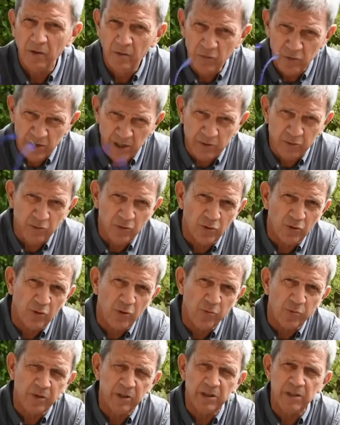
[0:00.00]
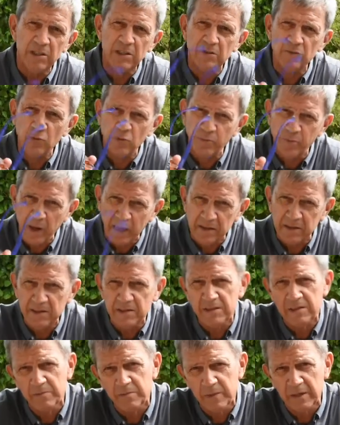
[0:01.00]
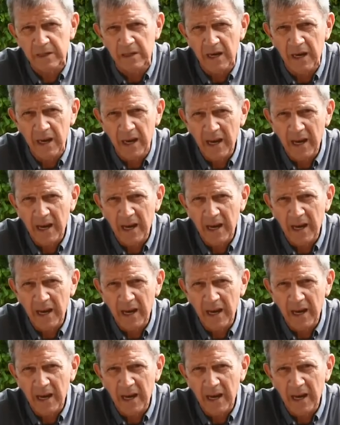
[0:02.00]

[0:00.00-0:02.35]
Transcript: Vous êtes une entreprise, vous participez